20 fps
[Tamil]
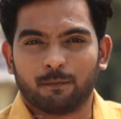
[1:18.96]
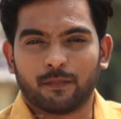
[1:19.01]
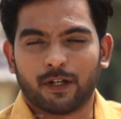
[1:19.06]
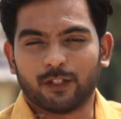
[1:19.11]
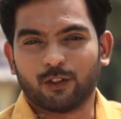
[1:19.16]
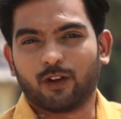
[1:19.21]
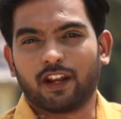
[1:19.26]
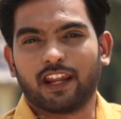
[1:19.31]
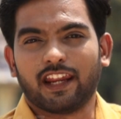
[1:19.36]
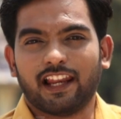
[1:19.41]

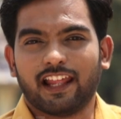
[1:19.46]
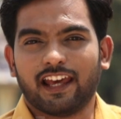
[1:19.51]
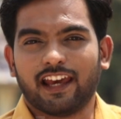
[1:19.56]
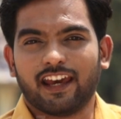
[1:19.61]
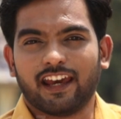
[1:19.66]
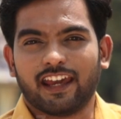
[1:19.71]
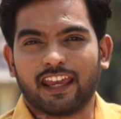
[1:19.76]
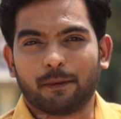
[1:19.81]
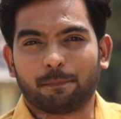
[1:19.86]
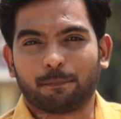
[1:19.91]
மதுரையில்
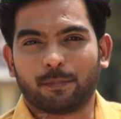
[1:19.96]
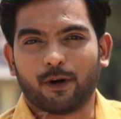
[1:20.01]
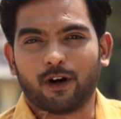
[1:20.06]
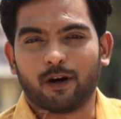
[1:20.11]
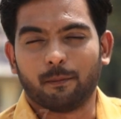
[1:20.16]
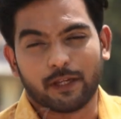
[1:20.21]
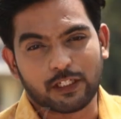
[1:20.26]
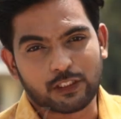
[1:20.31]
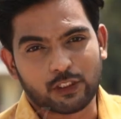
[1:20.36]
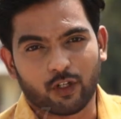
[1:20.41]
எப்போ
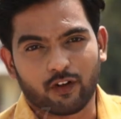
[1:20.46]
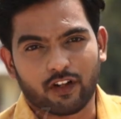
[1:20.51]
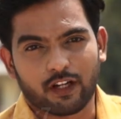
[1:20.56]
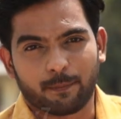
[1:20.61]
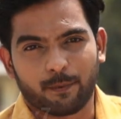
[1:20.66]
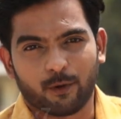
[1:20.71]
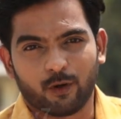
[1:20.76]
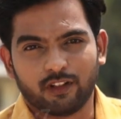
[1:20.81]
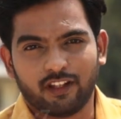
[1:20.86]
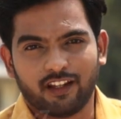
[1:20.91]
மெட்ரோ
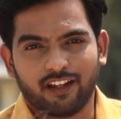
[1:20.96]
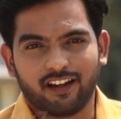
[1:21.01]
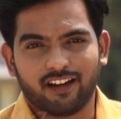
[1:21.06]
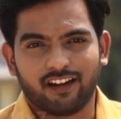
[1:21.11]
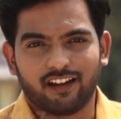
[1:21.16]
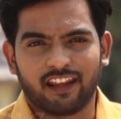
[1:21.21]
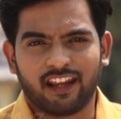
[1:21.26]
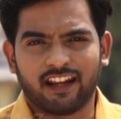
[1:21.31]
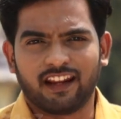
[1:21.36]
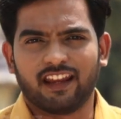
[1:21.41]
வரப்போகுது
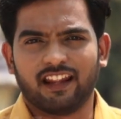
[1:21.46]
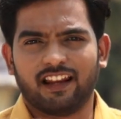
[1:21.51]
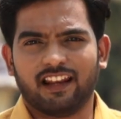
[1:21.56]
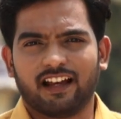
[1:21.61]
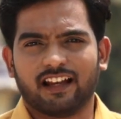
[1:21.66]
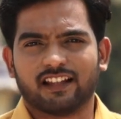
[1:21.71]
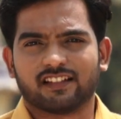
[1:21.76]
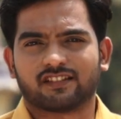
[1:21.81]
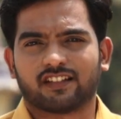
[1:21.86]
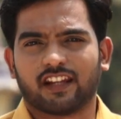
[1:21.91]

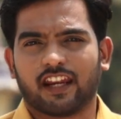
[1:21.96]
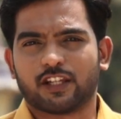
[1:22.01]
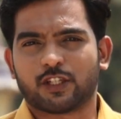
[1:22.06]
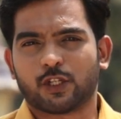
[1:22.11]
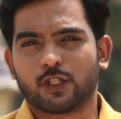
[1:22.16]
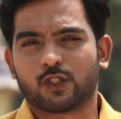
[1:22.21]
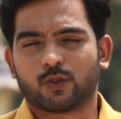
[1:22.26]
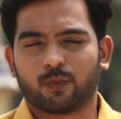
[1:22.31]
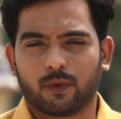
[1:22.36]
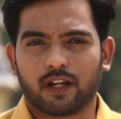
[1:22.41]
எங்கெல்லாம்
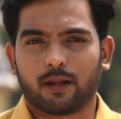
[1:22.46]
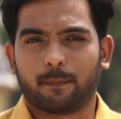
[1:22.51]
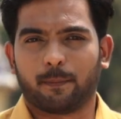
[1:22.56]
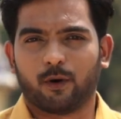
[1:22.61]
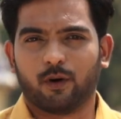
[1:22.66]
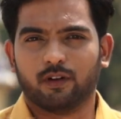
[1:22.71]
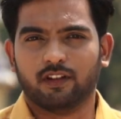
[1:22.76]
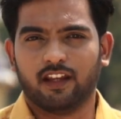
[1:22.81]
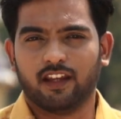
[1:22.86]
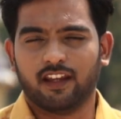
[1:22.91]
ஸ்டேஷன்ஸ்
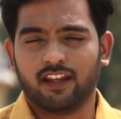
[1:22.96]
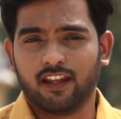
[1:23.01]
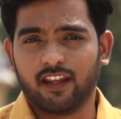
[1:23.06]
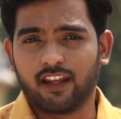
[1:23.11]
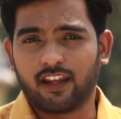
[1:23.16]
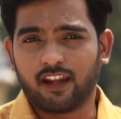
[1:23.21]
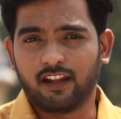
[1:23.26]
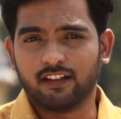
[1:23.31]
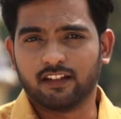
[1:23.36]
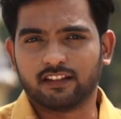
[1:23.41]
வரப்போகுது
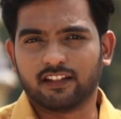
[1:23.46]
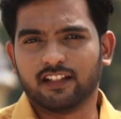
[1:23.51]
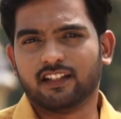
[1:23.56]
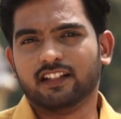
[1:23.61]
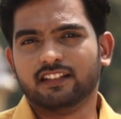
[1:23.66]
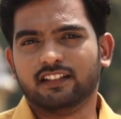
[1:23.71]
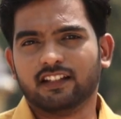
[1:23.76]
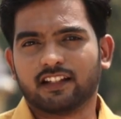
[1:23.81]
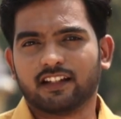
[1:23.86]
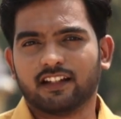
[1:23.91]
இந்த
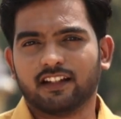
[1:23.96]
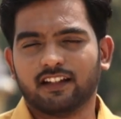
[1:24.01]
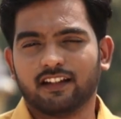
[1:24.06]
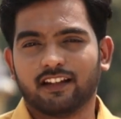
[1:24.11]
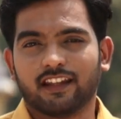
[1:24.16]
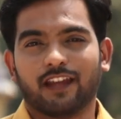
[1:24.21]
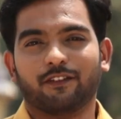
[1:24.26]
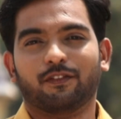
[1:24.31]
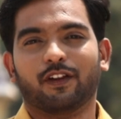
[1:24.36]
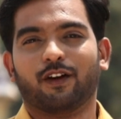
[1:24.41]
திட்டத்துக்கு
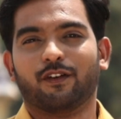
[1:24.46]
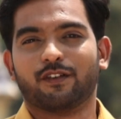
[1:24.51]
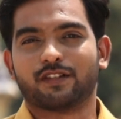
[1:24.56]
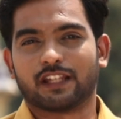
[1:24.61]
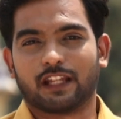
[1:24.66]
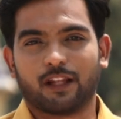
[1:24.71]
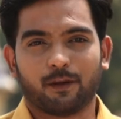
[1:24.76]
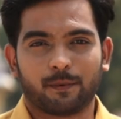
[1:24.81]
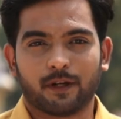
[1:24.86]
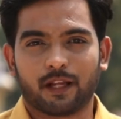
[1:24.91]
எவ்வளவு
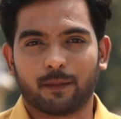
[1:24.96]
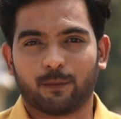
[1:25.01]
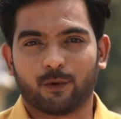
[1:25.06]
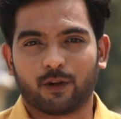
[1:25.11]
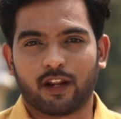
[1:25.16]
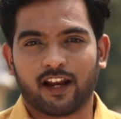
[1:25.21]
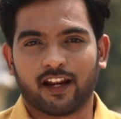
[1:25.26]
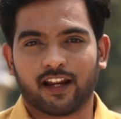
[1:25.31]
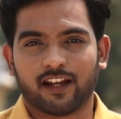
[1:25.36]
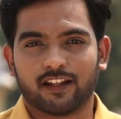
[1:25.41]
செலவு பண்ண
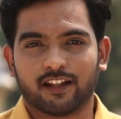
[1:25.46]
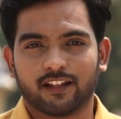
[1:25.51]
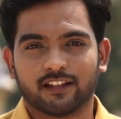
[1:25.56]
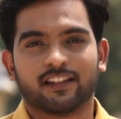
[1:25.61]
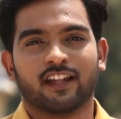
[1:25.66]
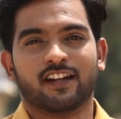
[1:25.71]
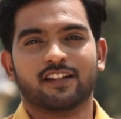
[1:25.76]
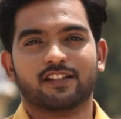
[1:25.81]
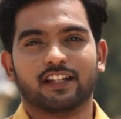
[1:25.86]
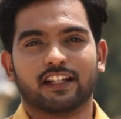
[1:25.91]
போறாங்க
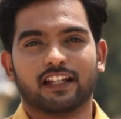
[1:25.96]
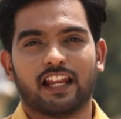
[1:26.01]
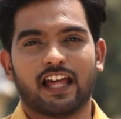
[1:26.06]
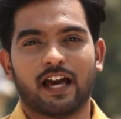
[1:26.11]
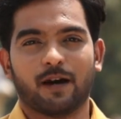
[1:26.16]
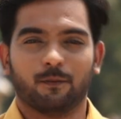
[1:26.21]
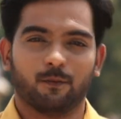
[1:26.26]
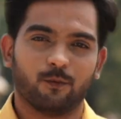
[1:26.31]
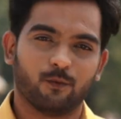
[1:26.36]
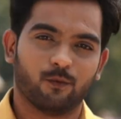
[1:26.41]

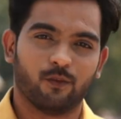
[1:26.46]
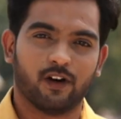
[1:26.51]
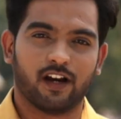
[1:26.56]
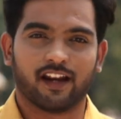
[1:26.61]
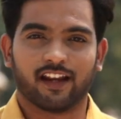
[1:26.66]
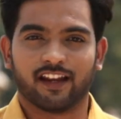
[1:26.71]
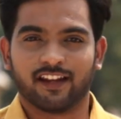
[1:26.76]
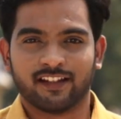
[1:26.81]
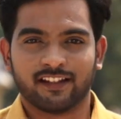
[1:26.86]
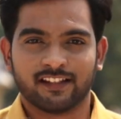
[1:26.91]
தெரிஞ்சுக்கலாம் வாங்க